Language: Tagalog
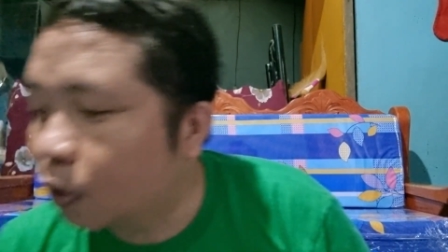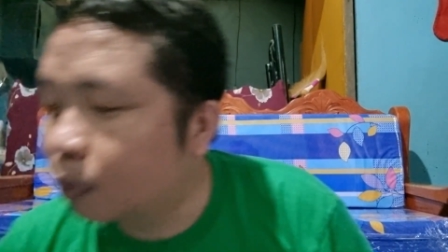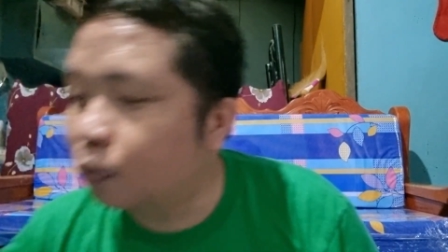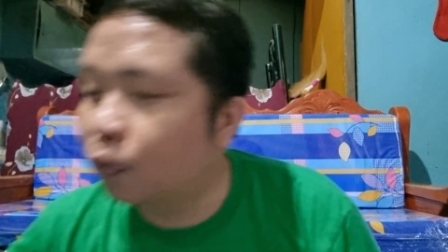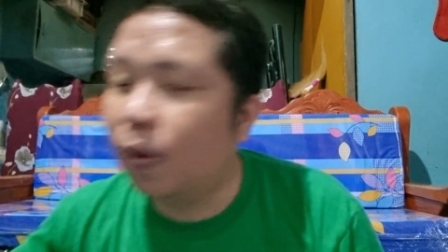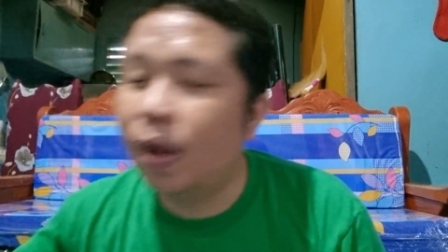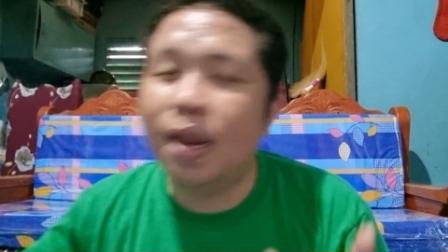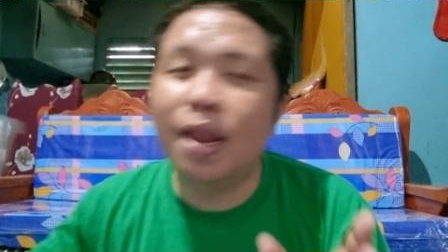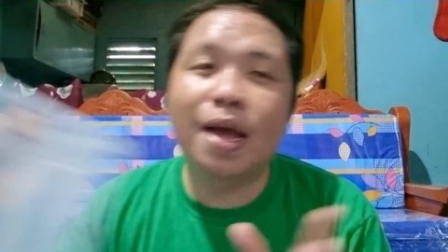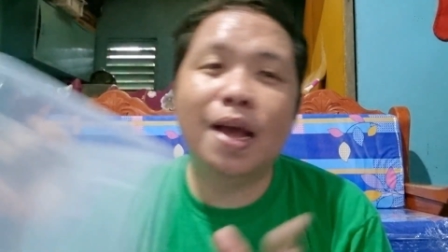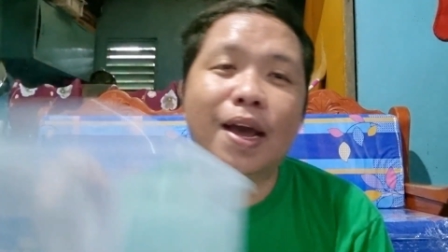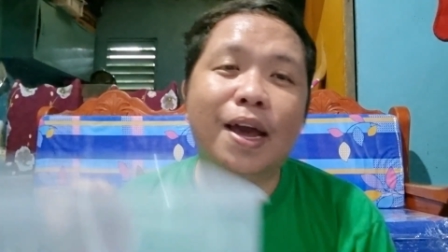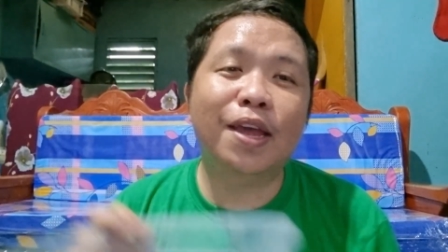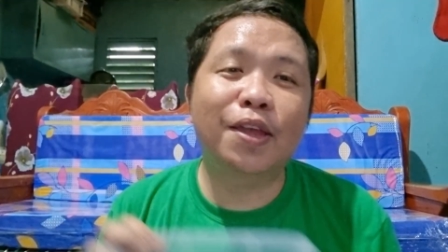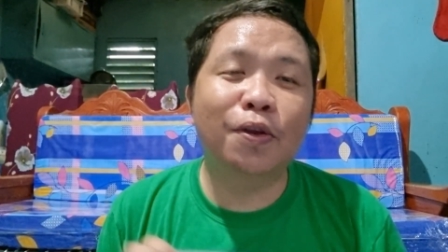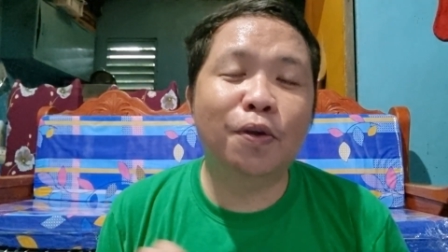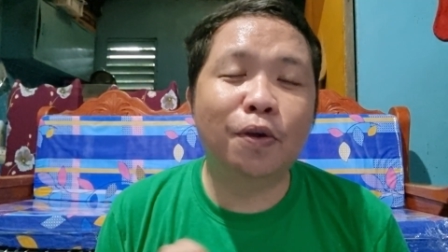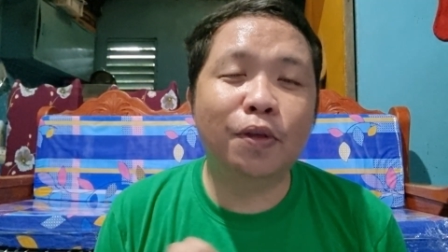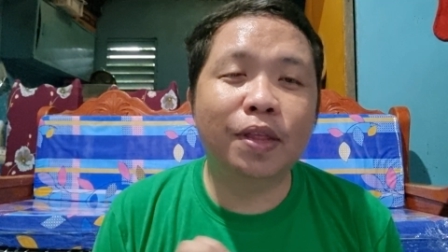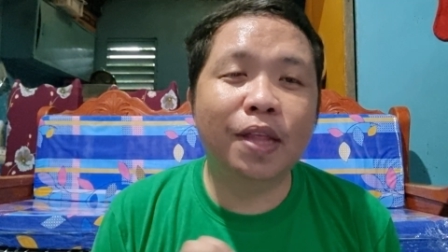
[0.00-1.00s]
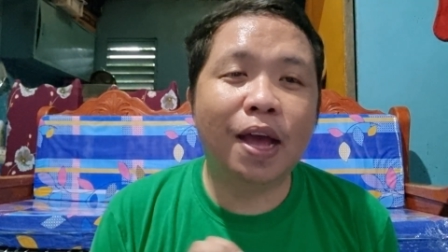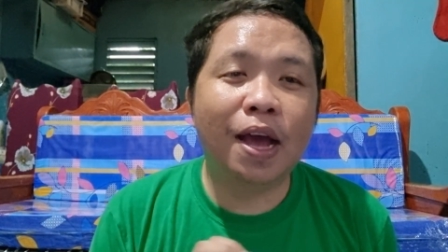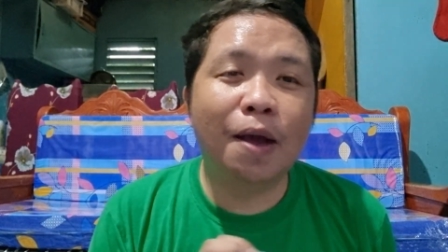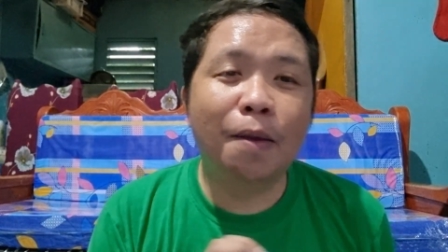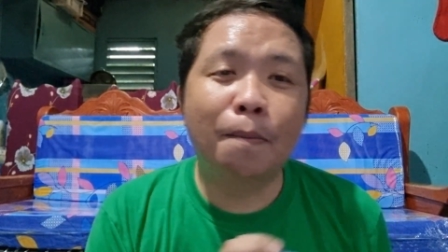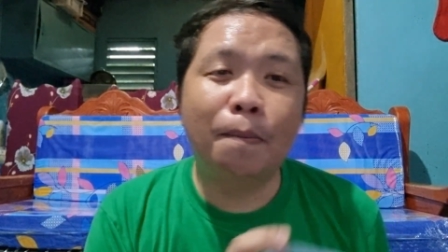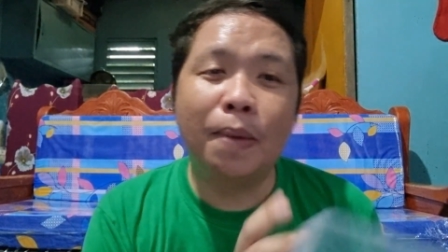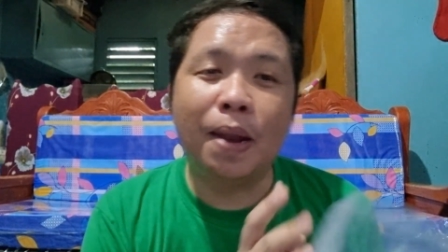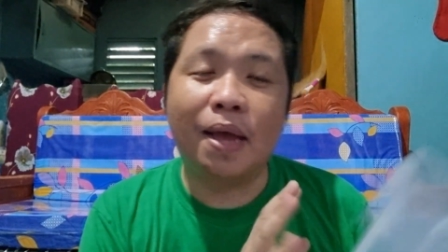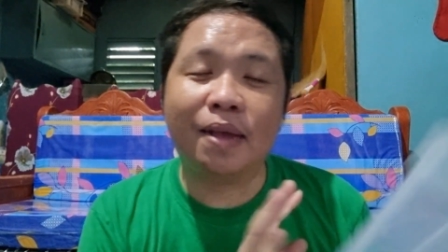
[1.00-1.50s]
gumawa lang kayo
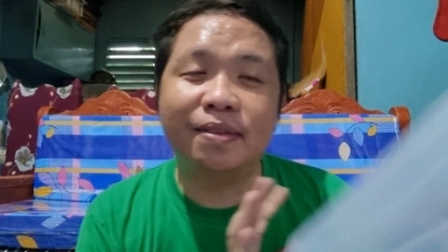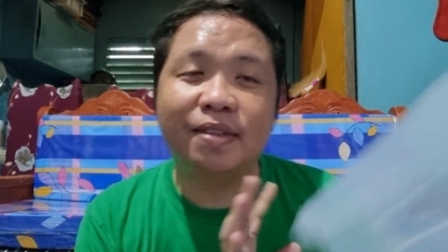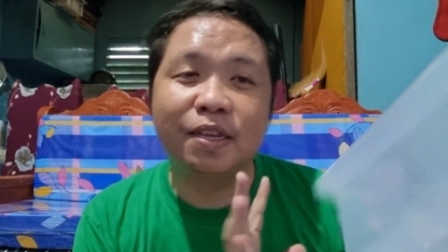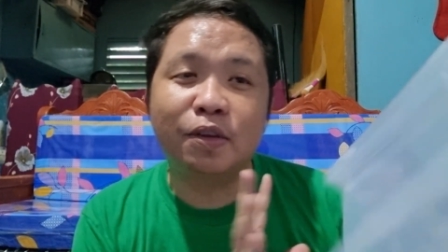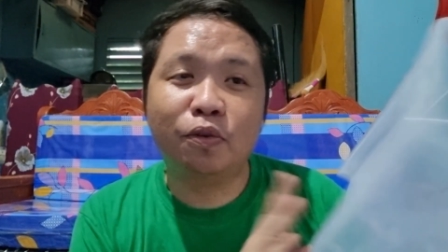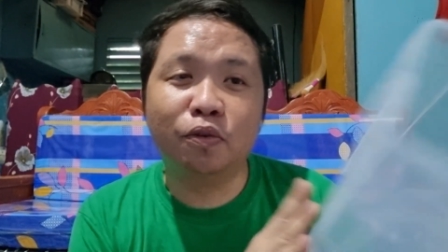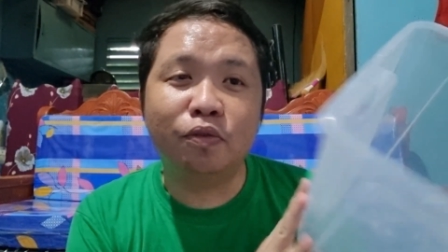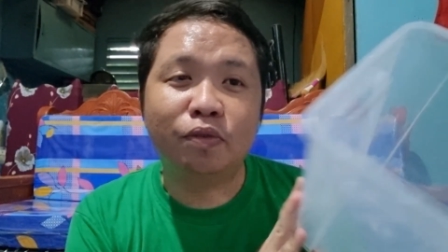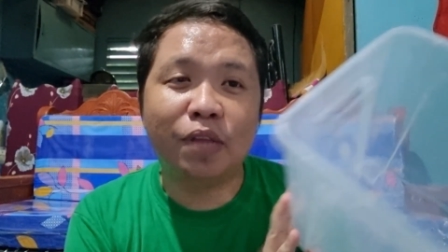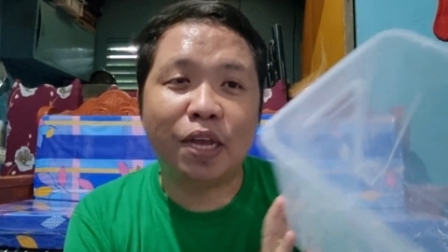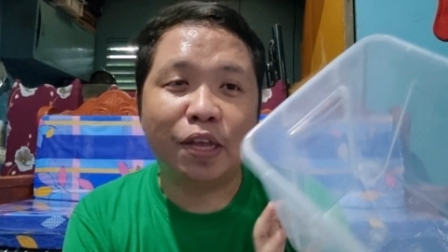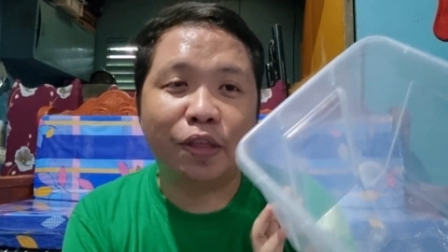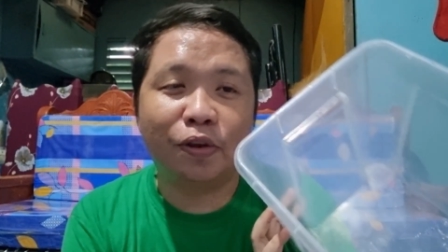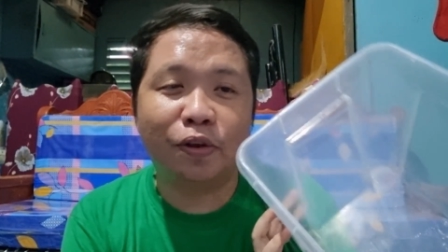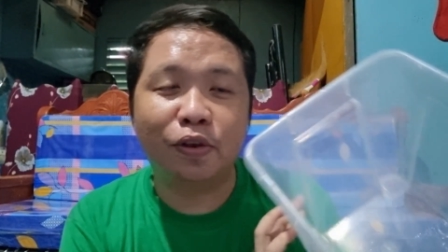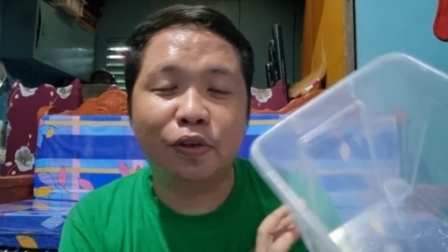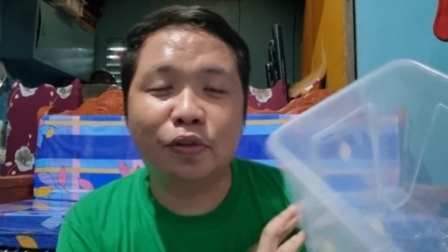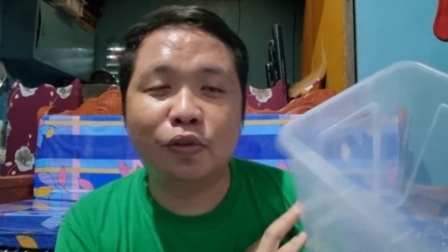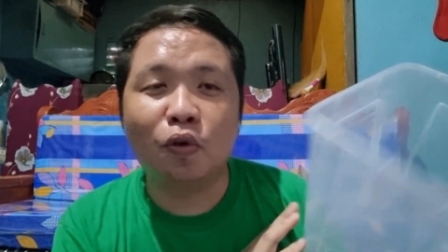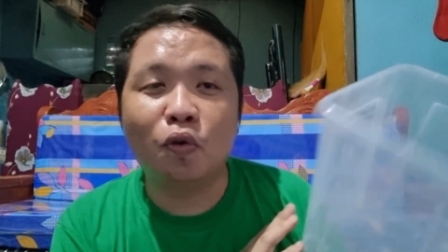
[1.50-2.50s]
ng plastic container.